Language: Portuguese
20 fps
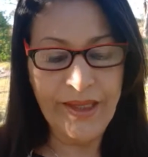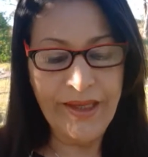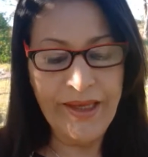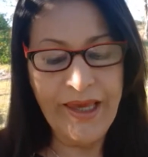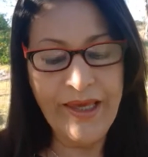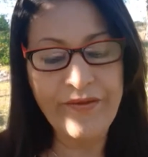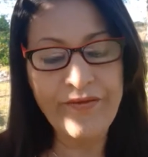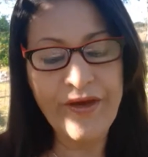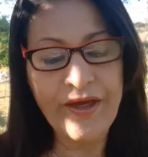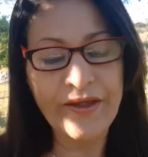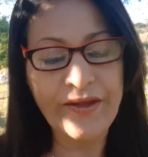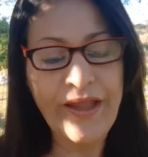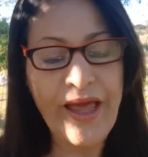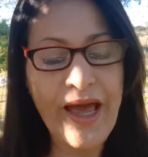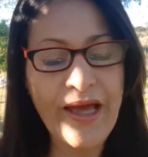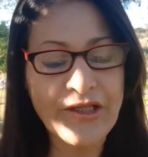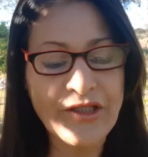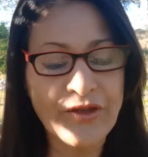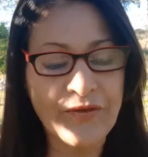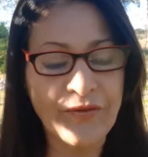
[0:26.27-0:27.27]
Em
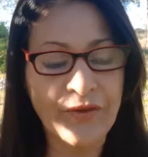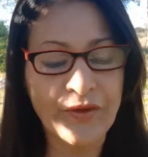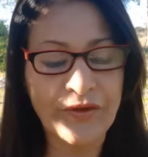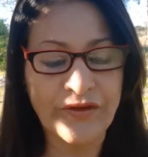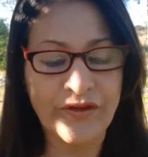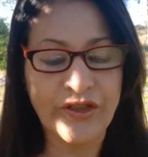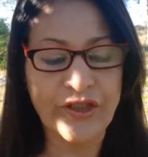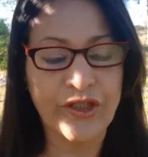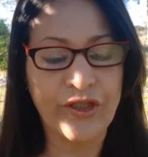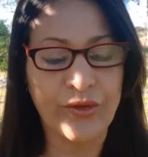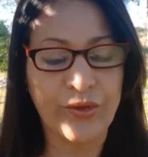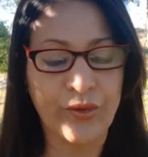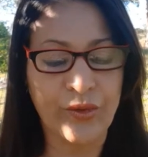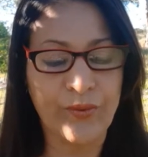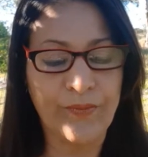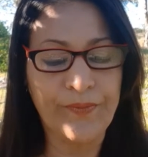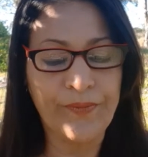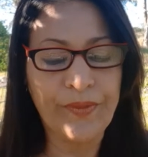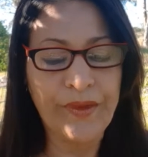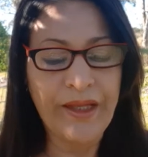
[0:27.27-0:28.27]
verdade vos digo,
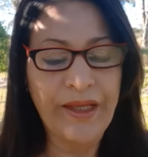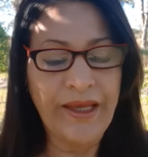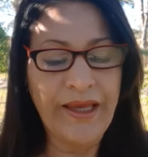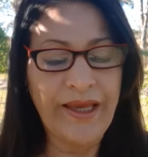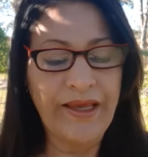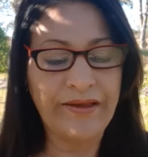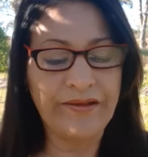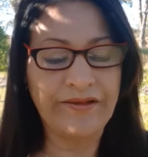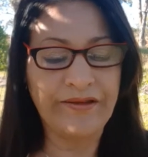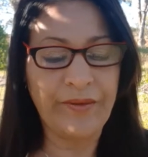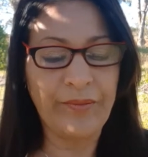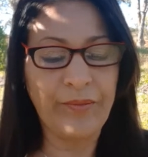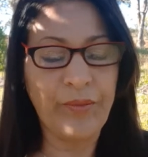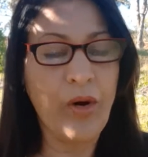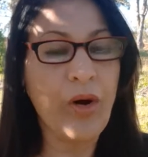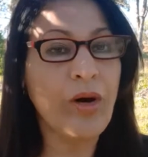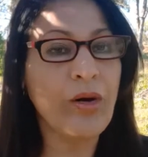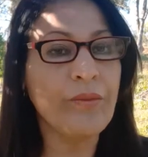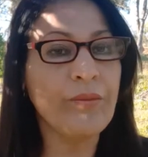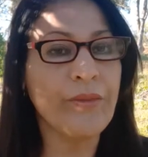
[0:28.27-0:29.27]
esta
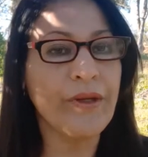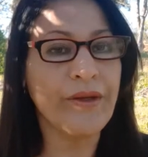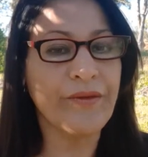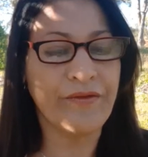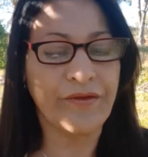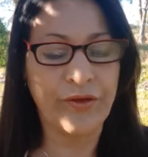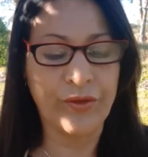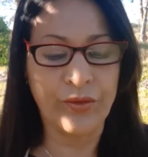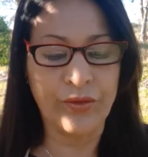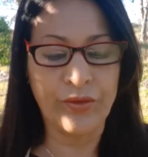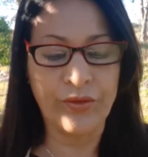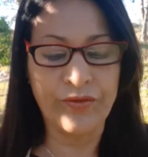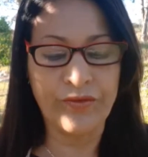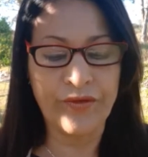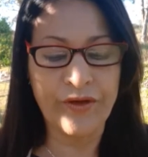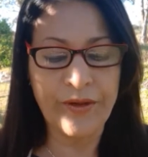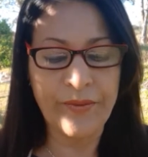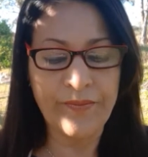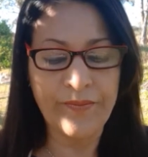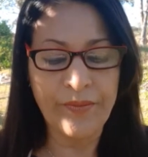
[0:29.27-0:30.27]
pobre
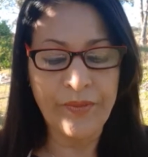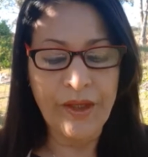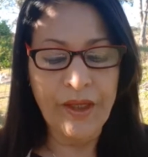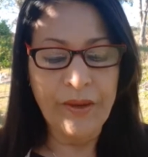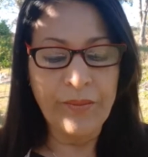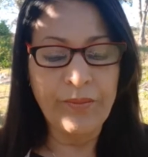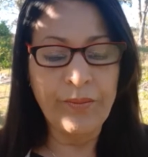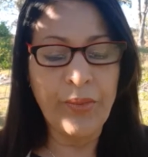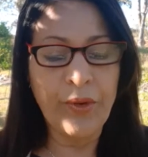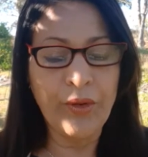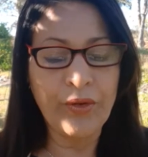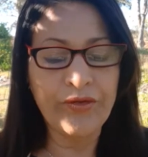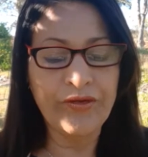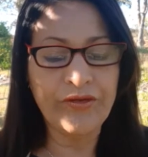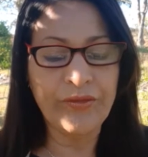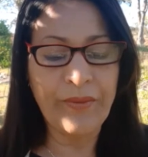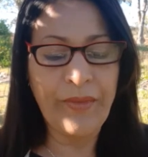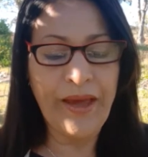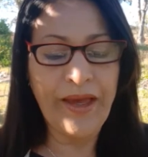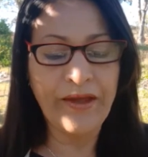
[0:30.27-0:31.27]
viúva
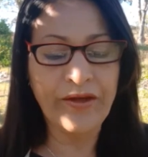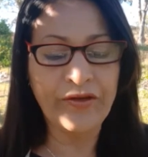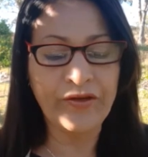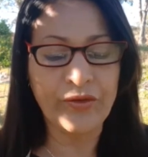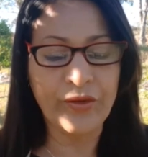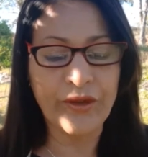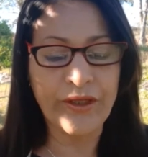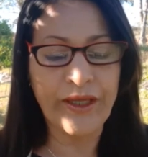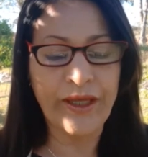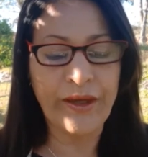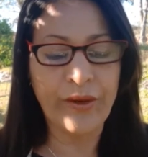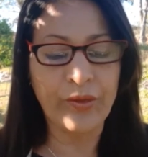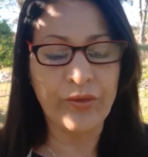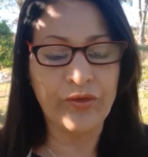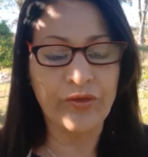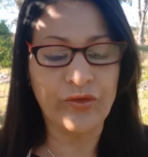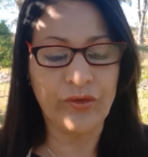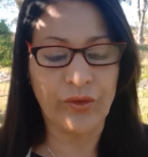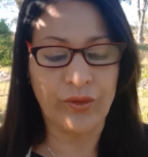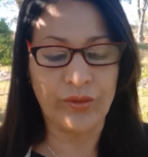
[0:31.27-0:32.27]
pôs mais do que
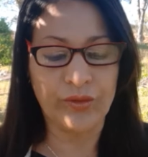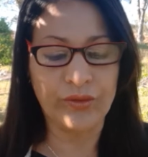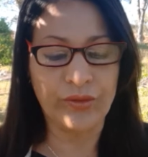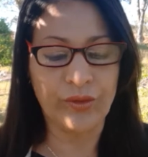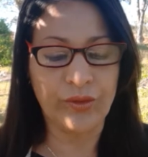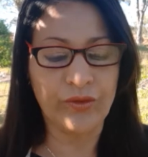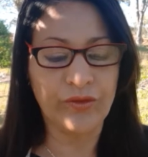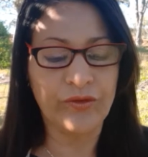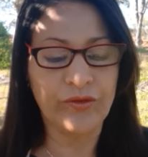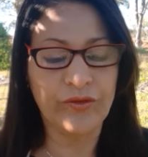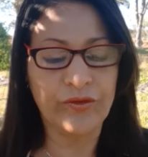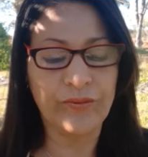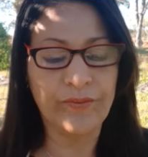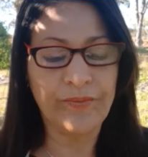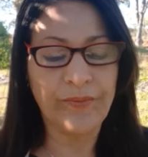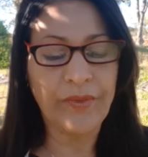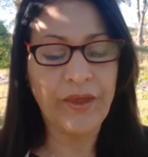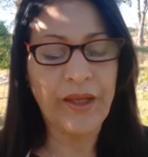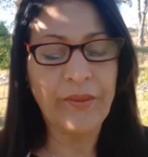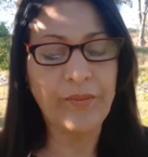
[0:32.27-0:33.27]
os outros,
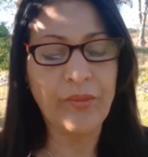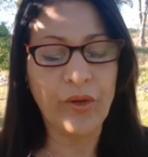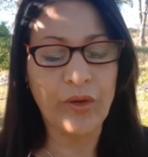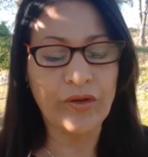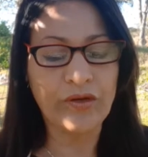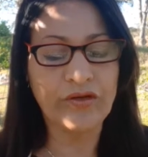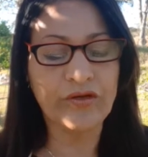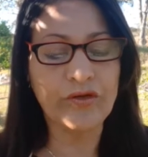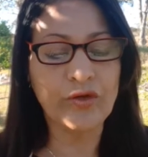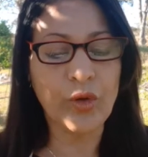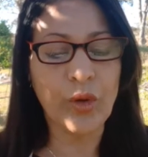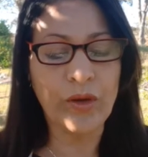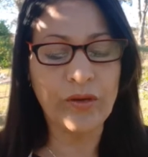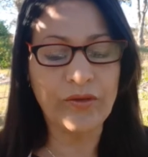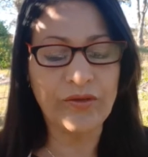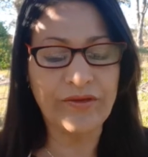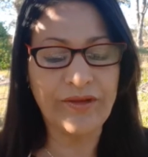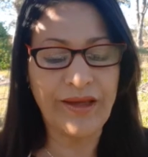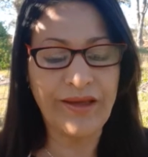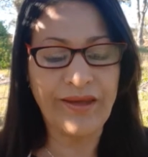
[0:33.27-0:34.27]
pois
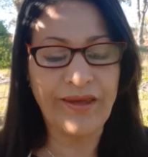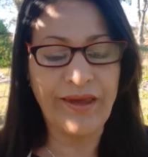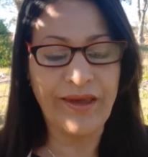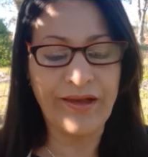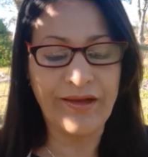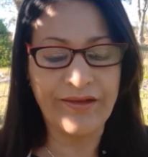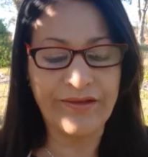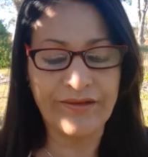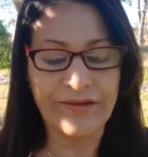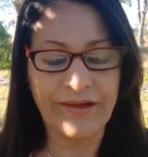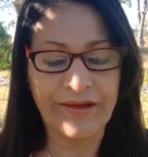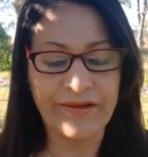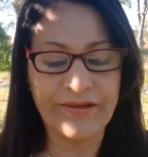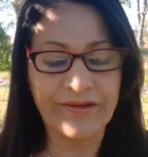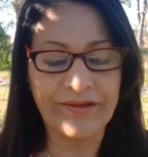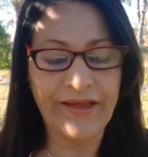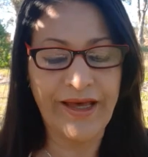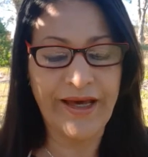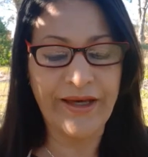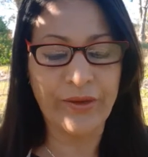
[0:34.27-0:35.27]
todos aqueles
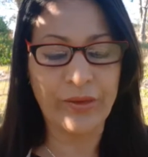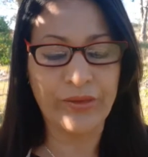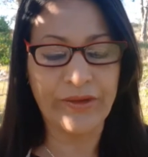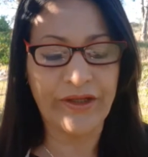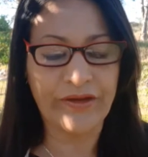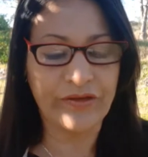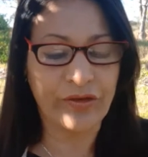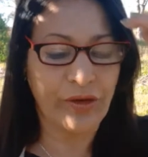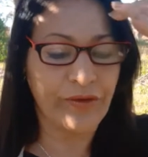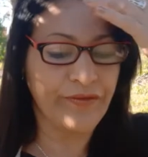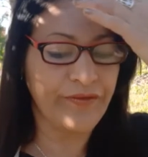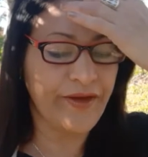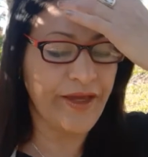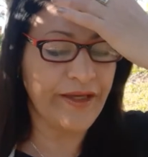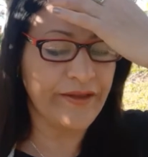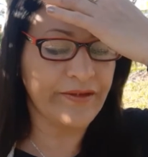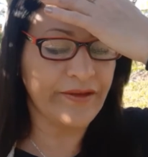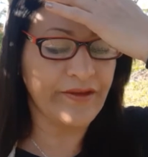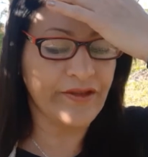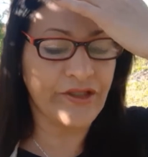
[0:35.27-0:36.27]
lançaram nas
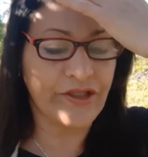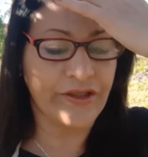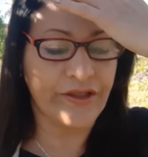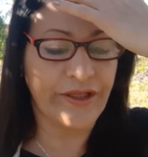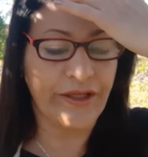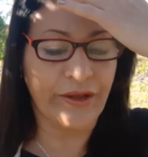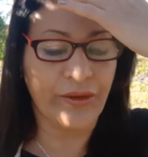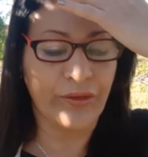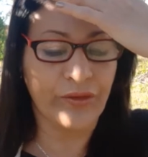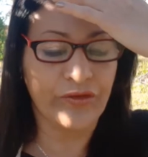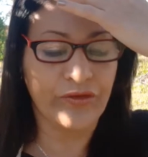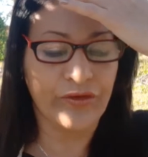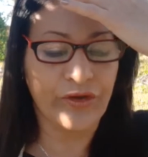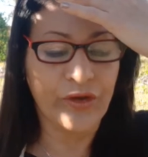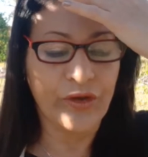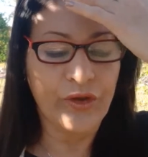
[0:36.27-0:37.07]
ofertas de Deus